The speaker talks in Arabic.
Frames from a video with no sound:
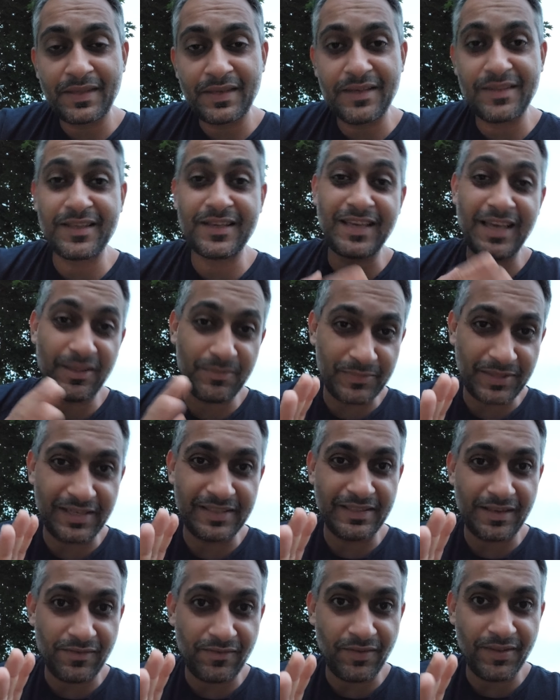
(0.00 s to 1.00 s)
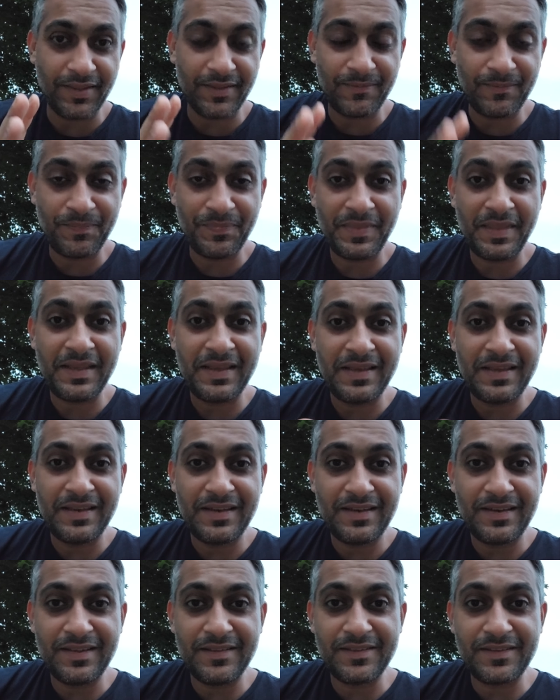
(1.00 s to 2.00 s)
اذا كان طلعنا الفضاء
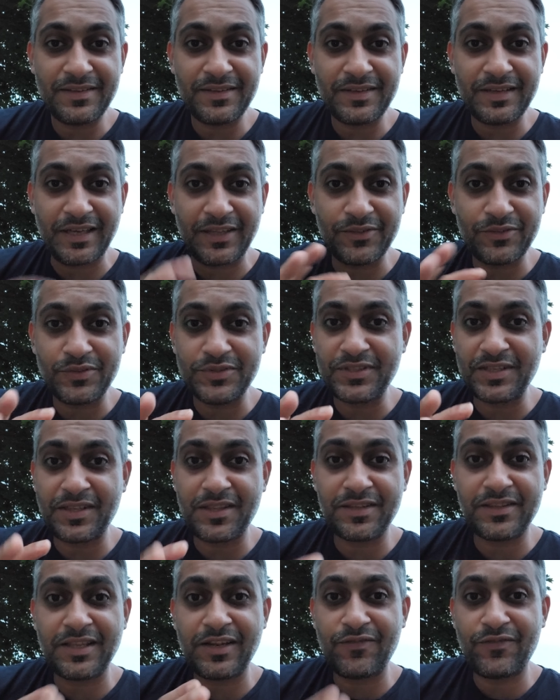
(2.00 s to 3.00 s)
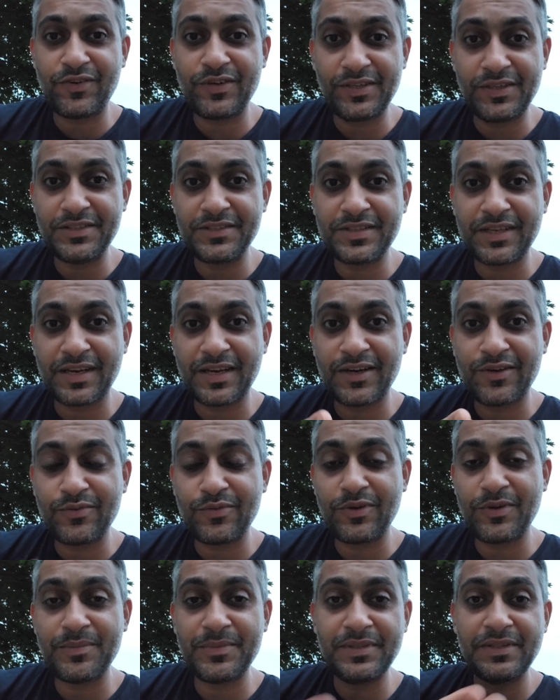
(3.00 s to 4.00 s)
لان قاعد يقولون زين التليفون الحين صار
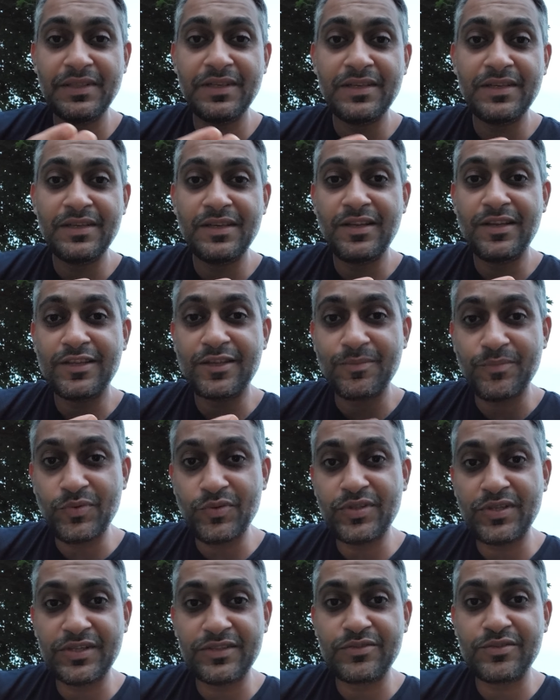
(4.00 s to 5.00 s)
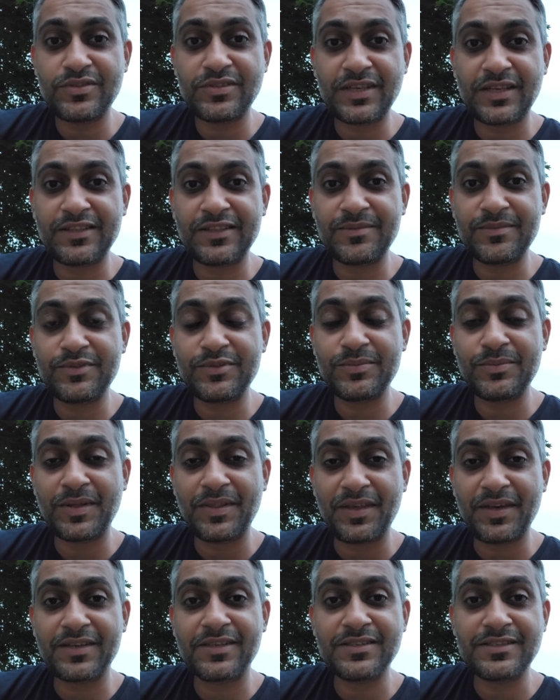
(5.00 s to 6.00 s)
اقوى من الكمبيوتر اللي انتم استخدمتوه
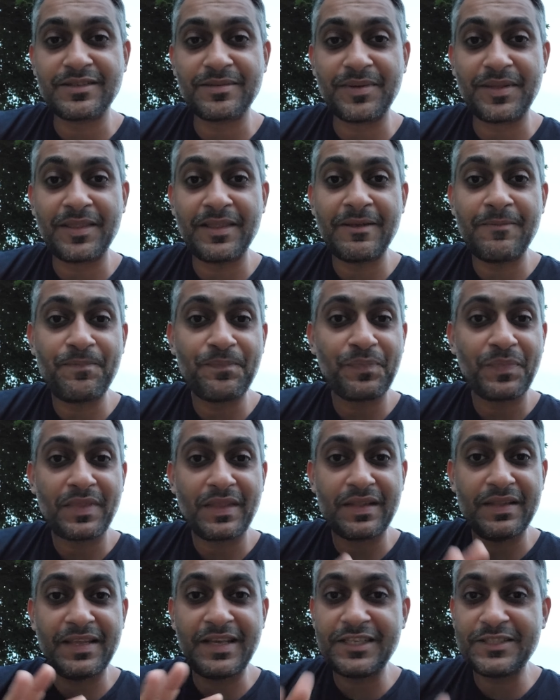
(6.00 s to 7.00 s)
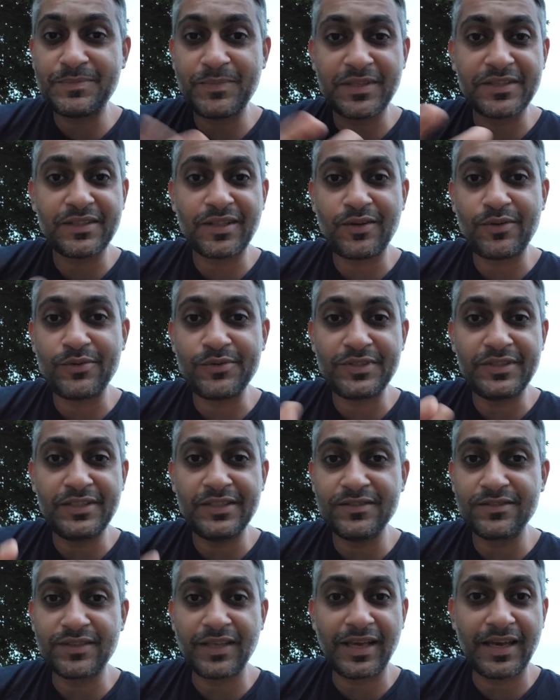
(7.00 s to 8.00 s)
بهذاك الزمن ليش ما تطلعون
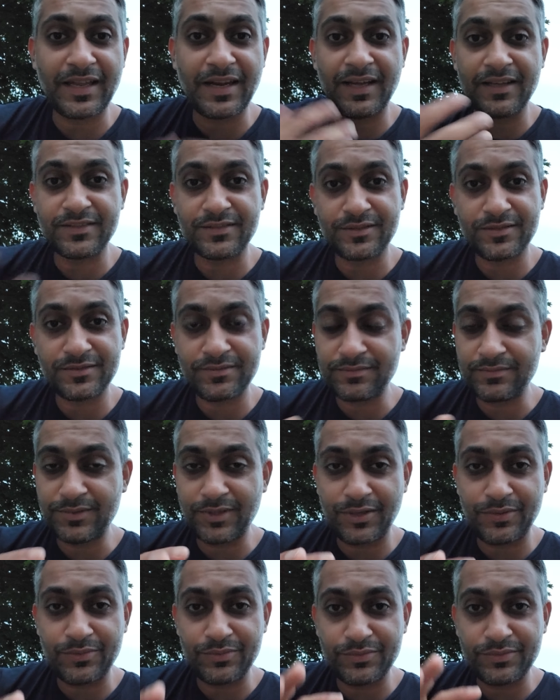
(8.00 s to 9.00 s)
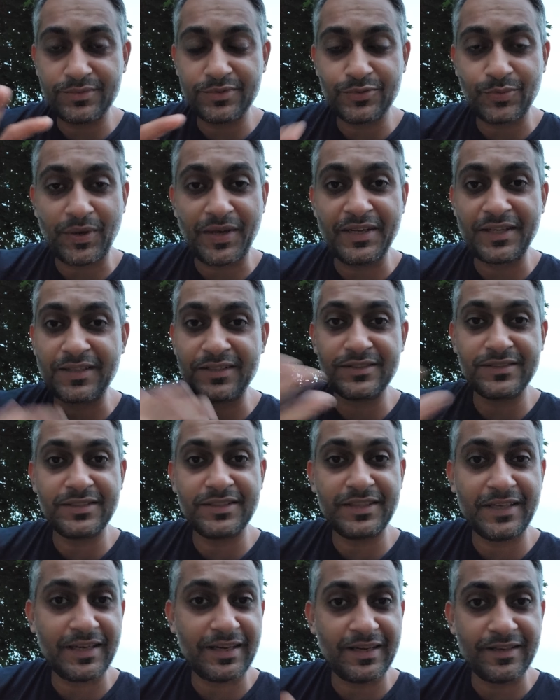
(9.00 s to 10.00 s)
الحين طيارات او صواريخ
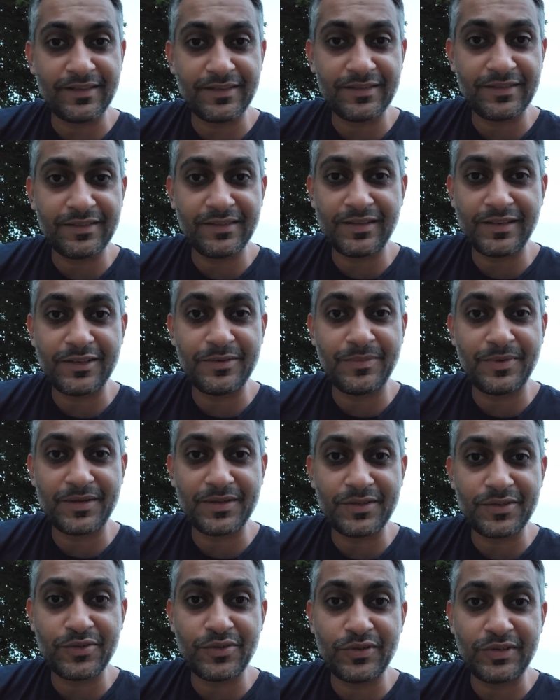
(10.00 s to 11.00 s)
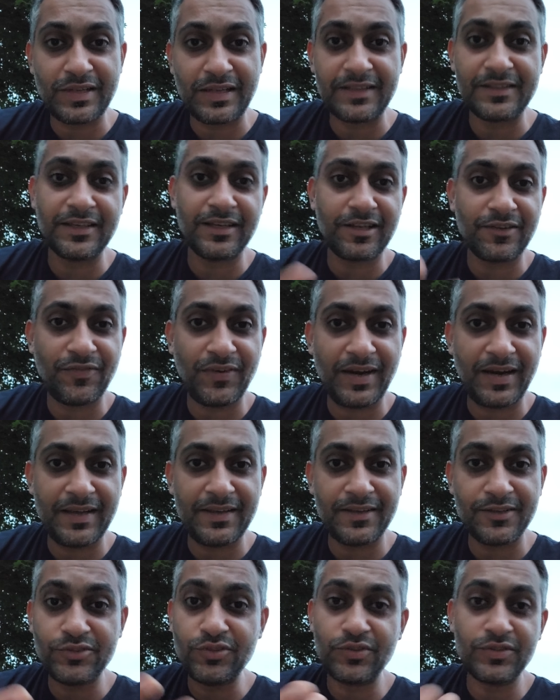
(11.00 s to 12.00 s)
الدنيا حق القمر يقول لك لا تكلفه
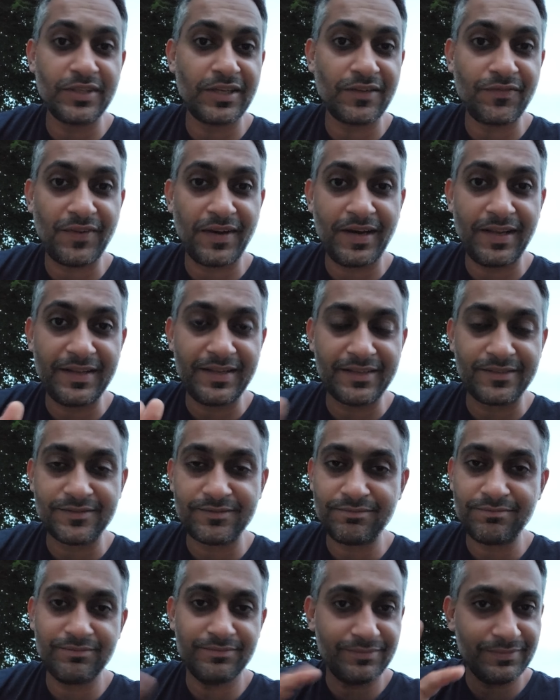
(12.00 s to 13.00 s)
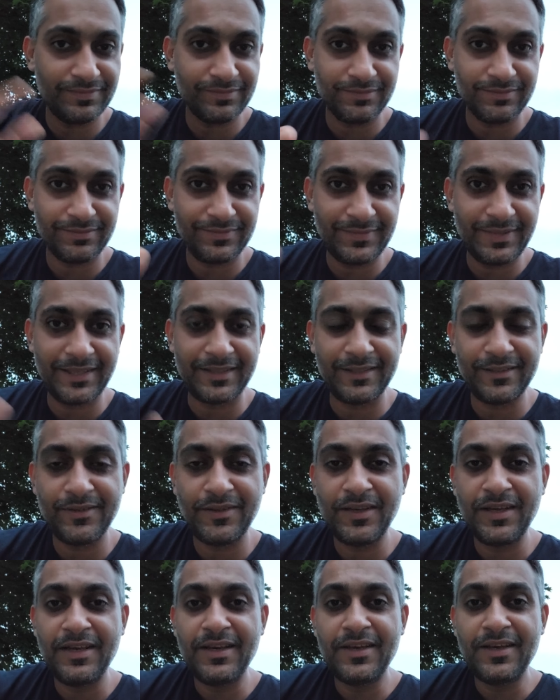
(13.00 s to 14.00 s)
عاليه شلون تكلفه عاليه يعني
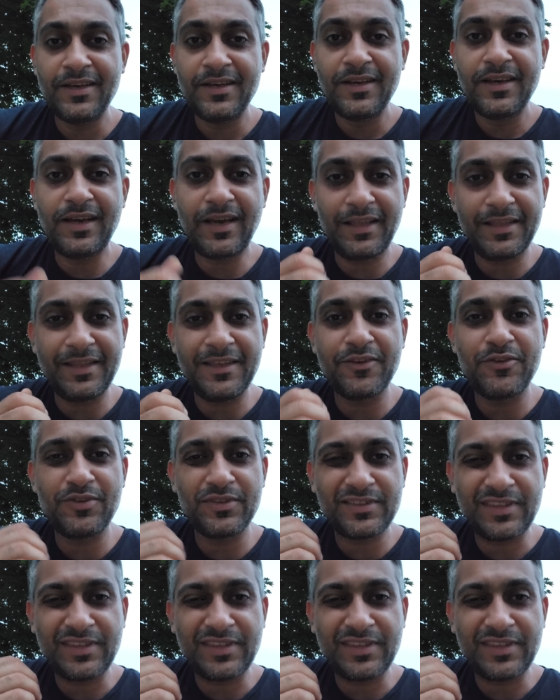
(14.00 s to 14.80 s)
احنا نقول